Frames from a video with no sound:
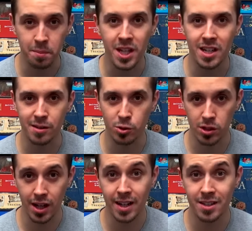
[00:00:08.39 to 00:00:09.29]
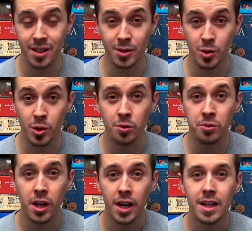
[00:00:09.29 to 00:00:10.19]
Меня зовут Алексей Зуйков,
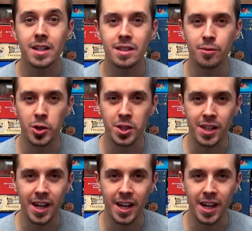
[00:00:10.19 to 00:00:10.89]
и сегодня